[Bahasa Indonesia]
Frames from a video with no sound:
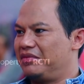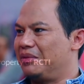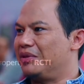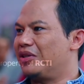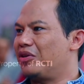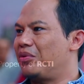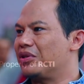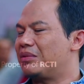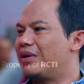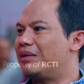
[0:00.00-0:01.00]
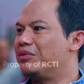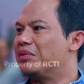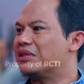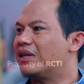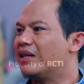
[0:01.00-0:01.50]
diminta ngobrol sama
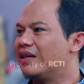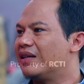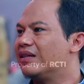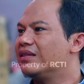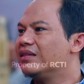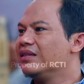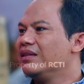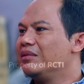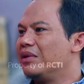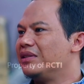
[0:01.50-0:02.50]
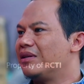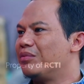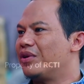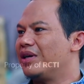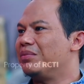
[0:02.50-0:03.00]
kamu masalah bazar
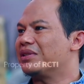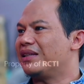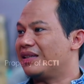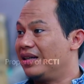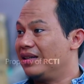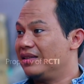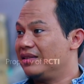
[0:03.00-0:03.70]
murah di pesantren.